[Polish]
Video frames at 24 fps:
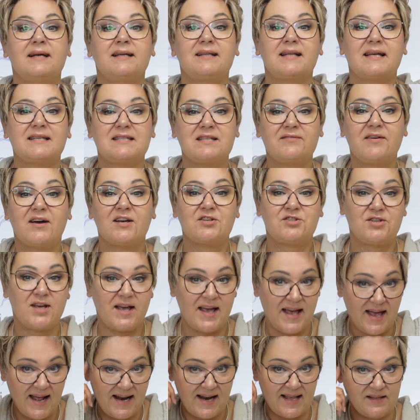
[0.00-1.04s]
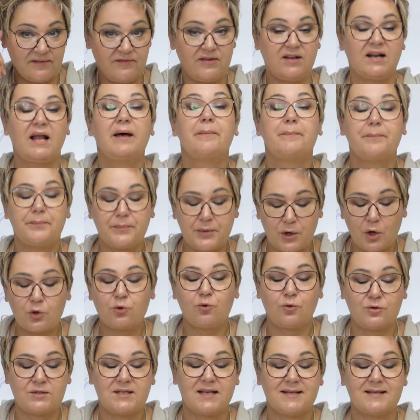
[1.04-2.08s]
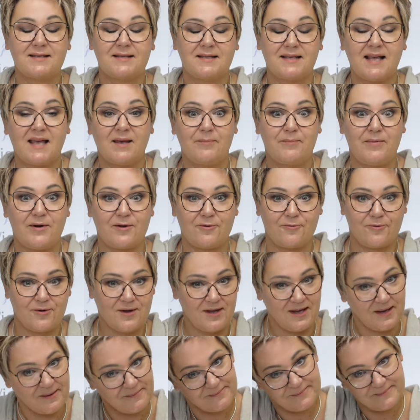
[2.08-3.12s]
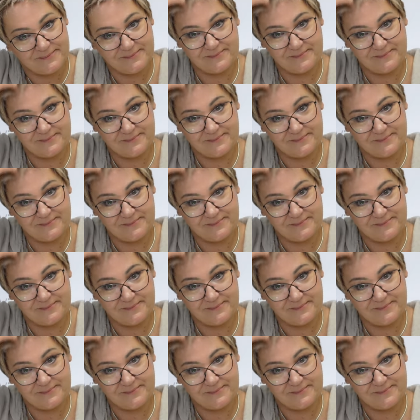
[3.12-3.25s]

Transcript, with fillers: Nazywa się Ellenville, producent tej peruki.